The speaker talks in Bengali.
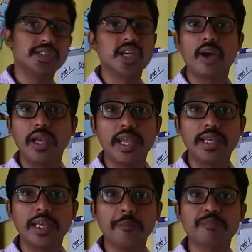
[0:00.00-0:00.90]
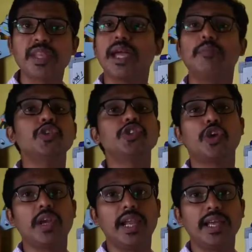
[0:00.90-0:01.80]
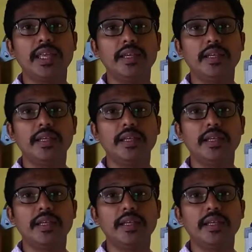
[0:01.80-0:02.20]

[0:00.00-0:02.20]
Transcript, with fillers: চাউল লাগে এবং জল লাগে